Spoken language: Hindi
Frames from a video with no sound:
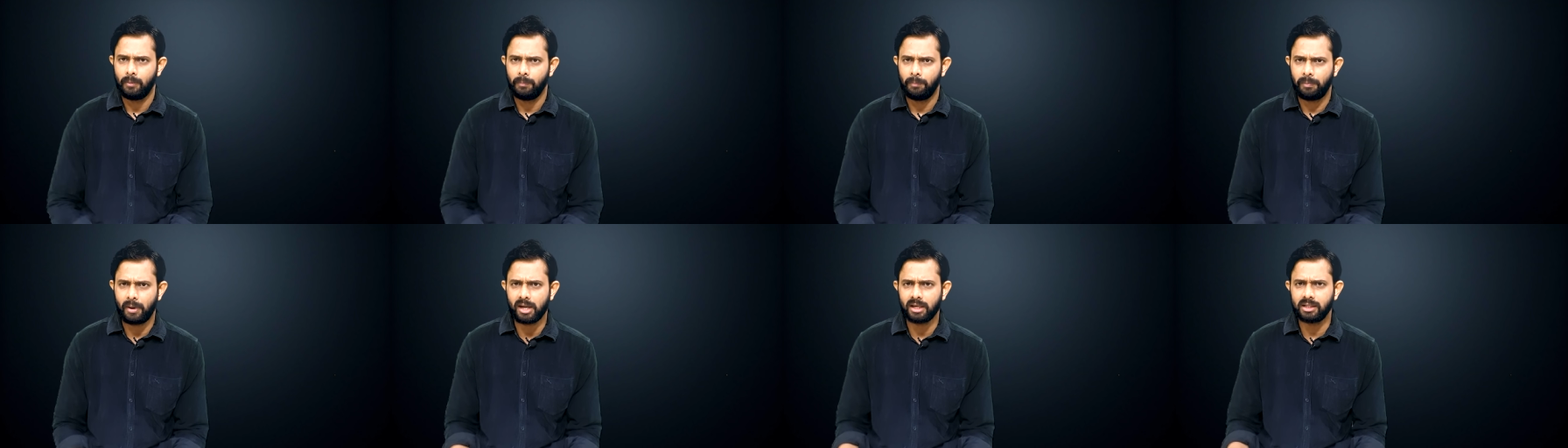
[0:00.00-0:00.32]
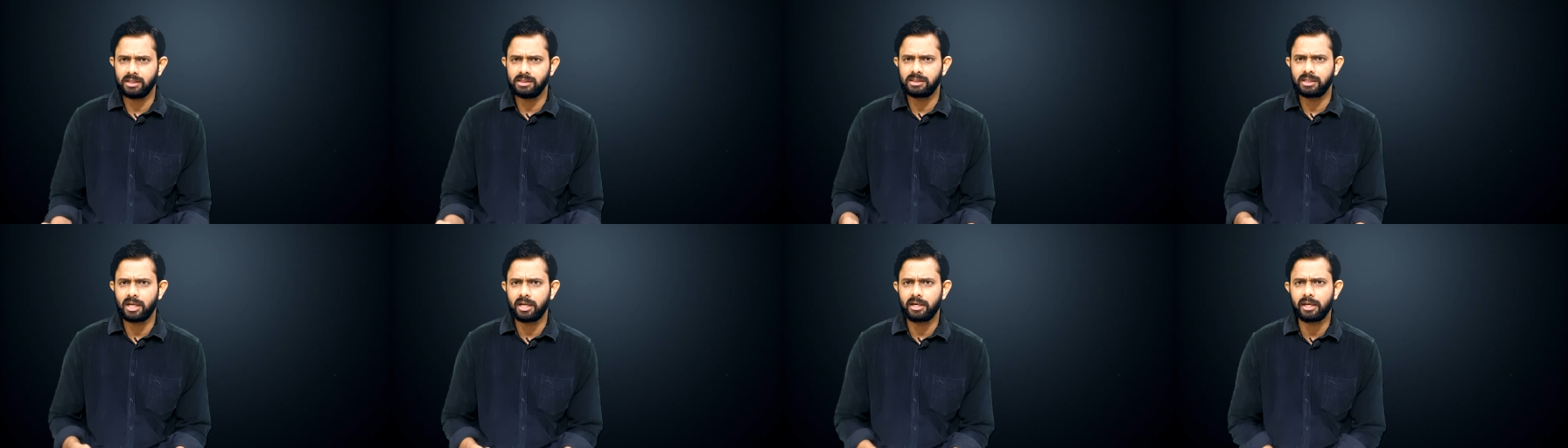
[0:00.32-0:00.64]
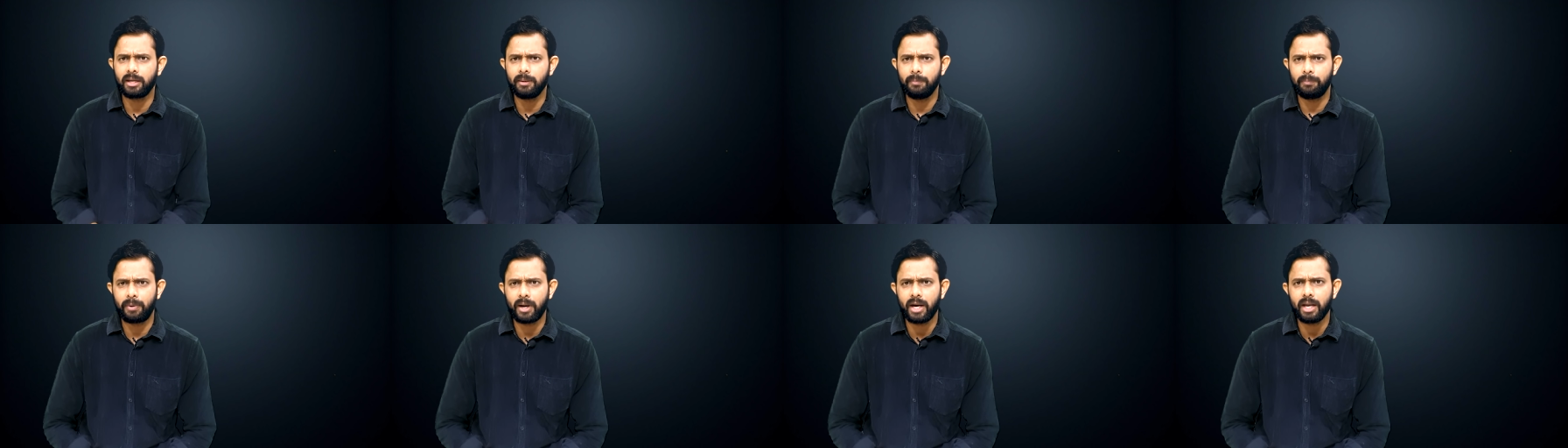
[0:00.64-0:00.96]
पाकिस्तान
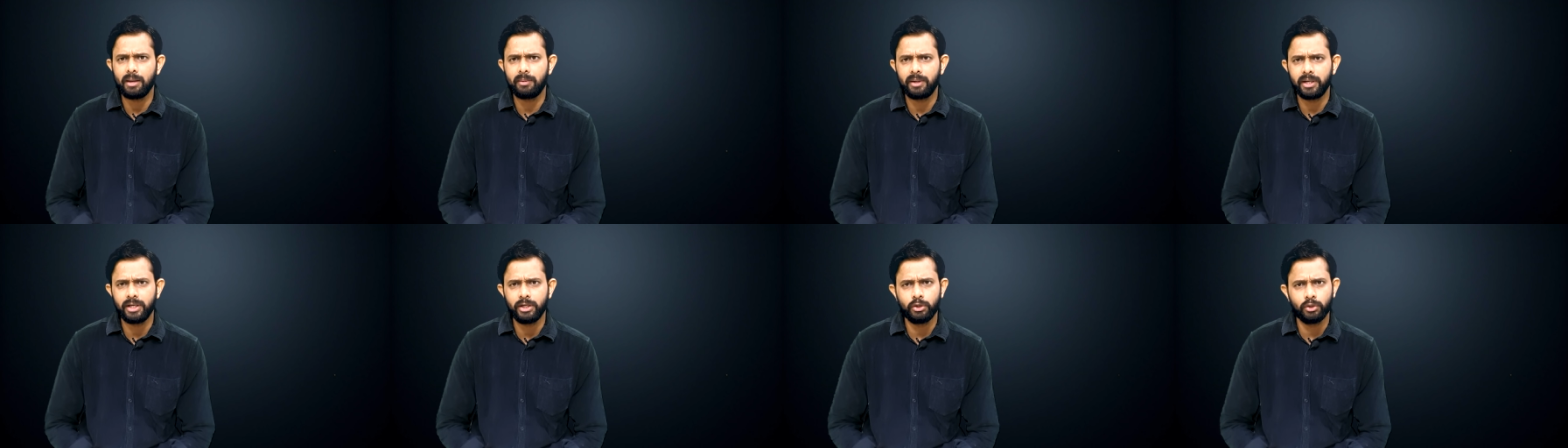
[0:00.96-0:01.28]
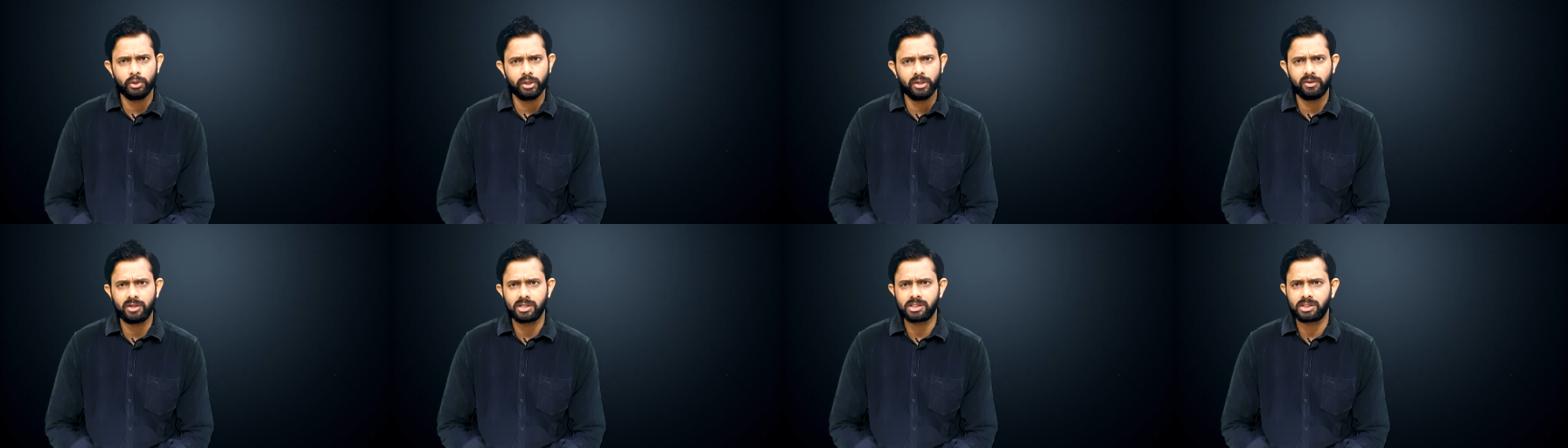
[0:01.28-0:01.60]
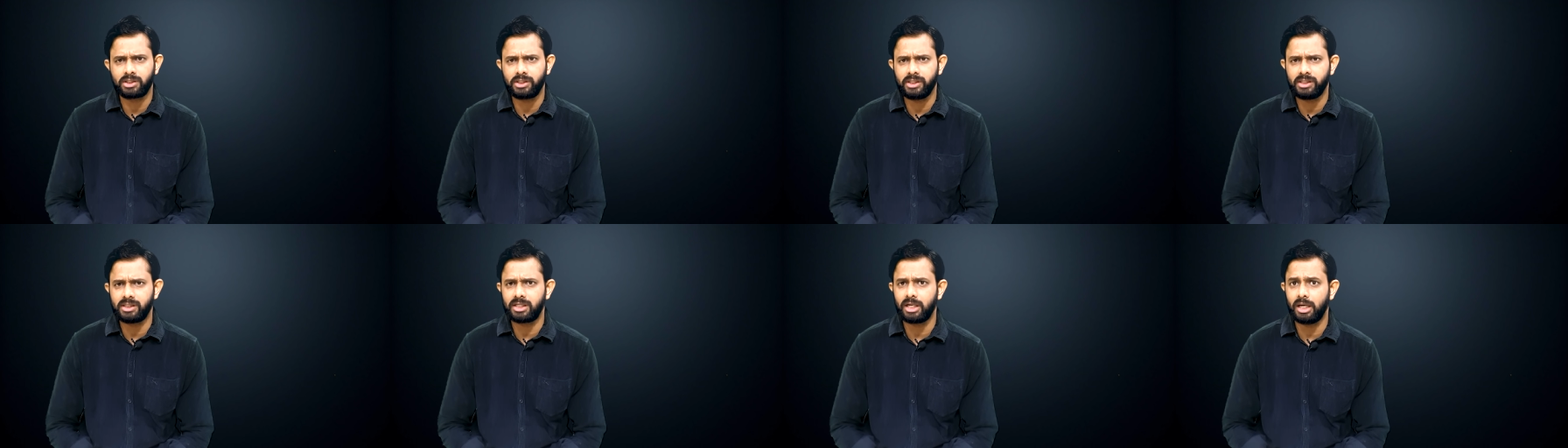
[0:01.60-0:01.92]
की बड़ी बड़ी
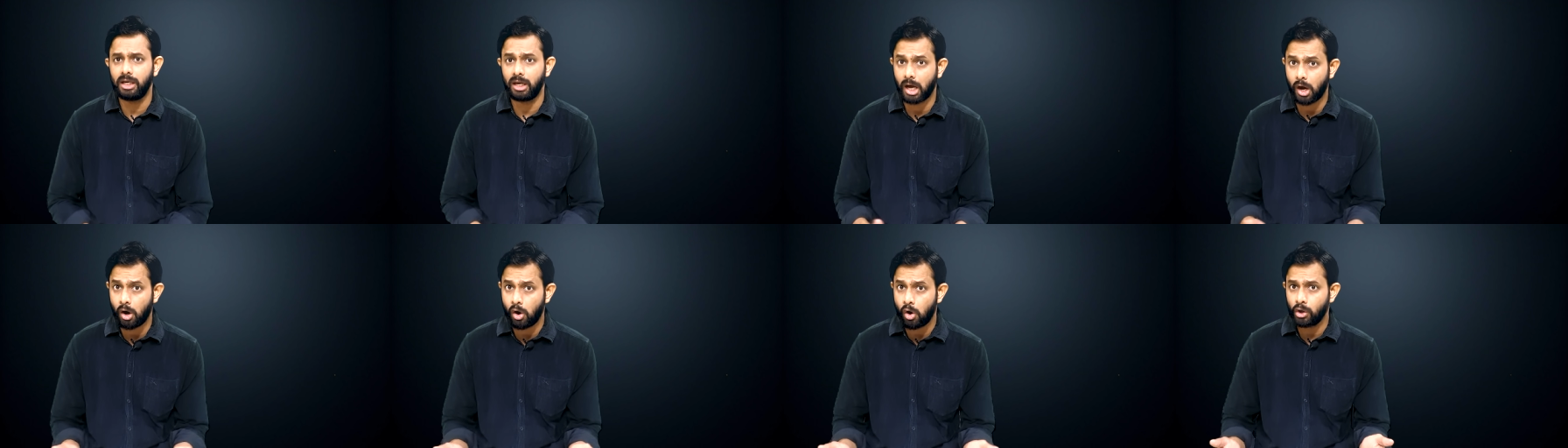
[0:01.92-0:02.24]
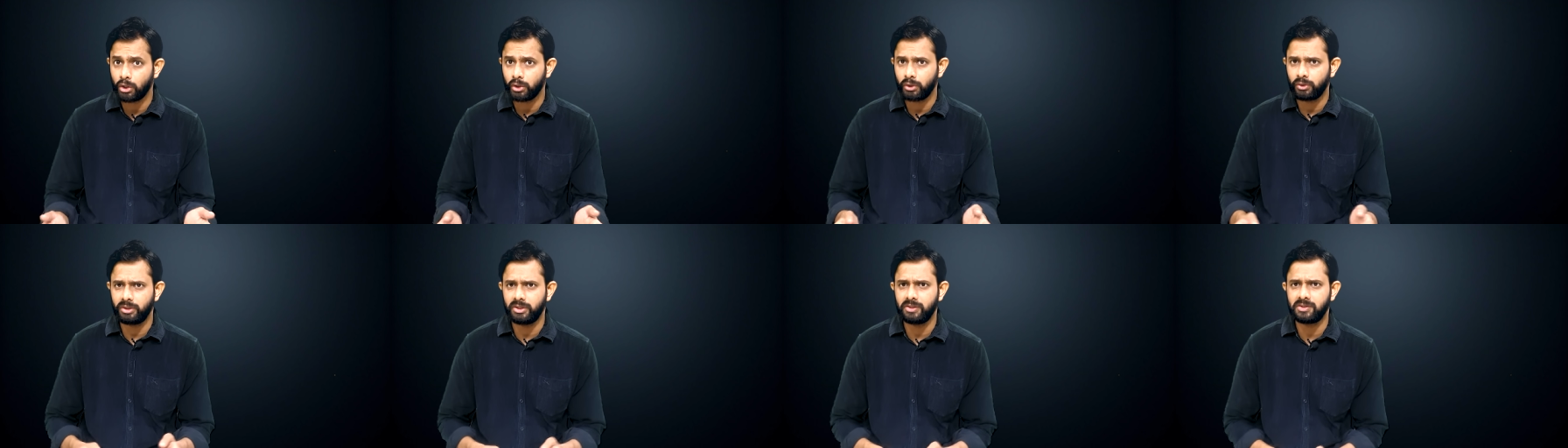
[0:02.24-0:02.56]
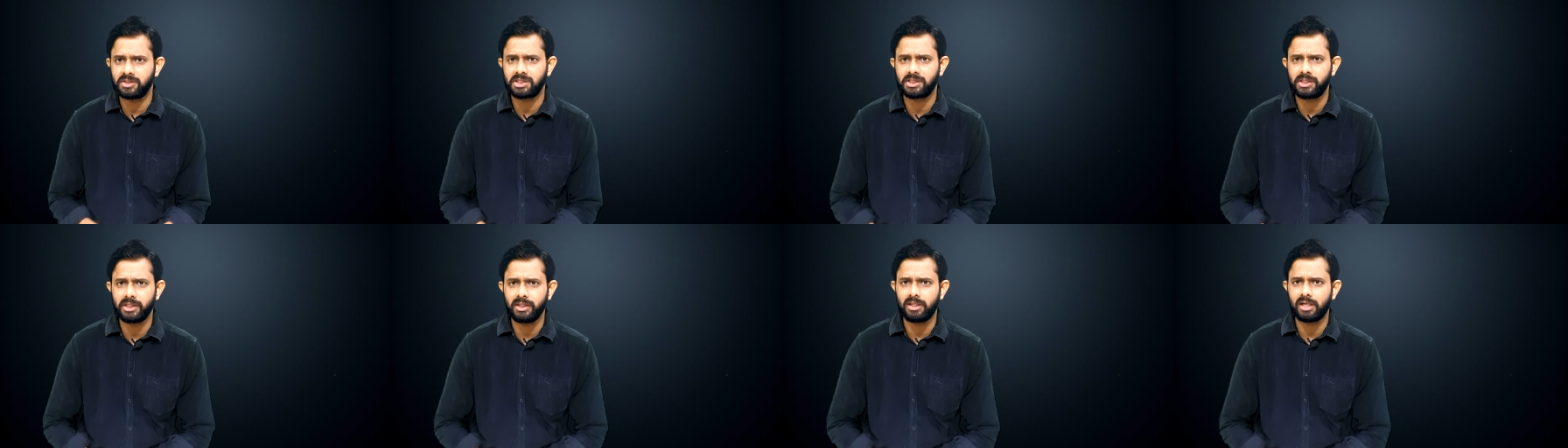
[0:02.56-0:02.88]
यूनिवर्सिटीज़ के लाहौर
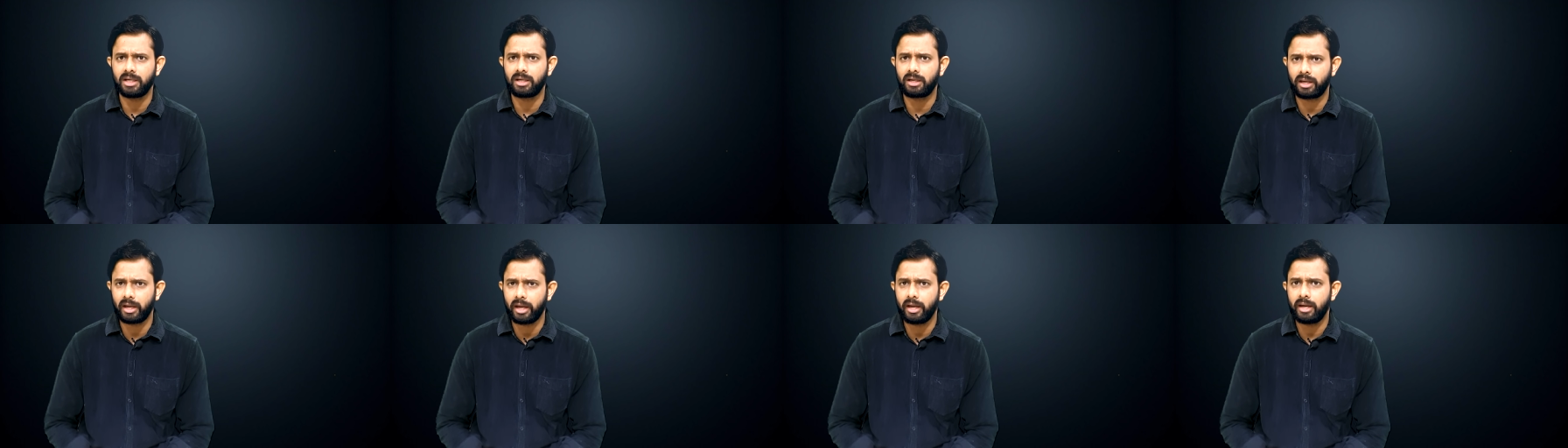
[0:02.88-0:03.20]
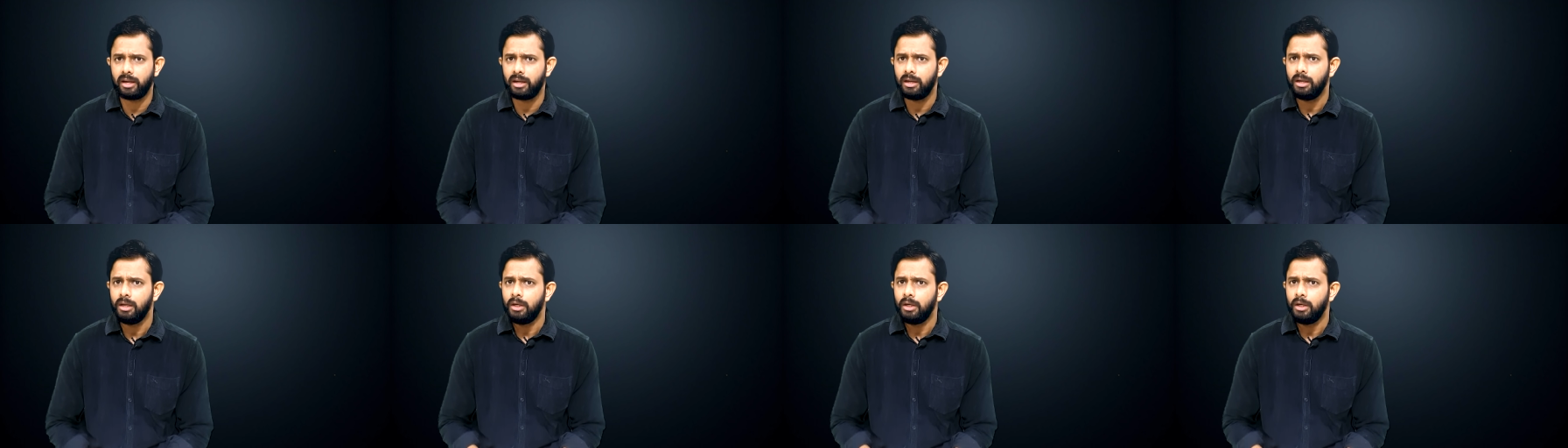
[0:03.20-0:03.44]
यूनिवर्सिटी तक के